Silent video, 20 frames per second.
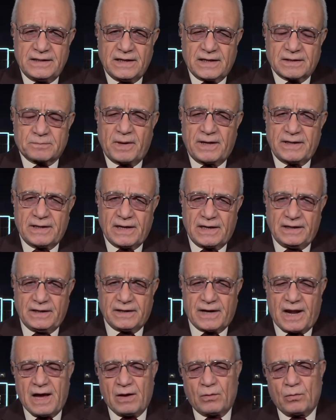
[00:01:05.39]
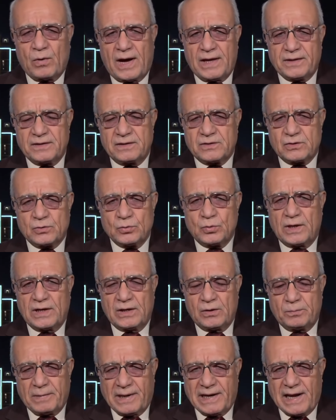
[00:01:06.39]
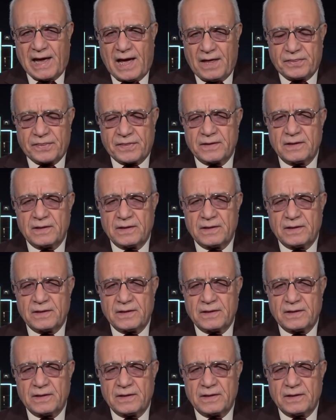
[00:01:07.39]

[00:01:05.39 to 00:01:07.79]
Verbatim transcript: بين العراق وهذه الدول الملاذ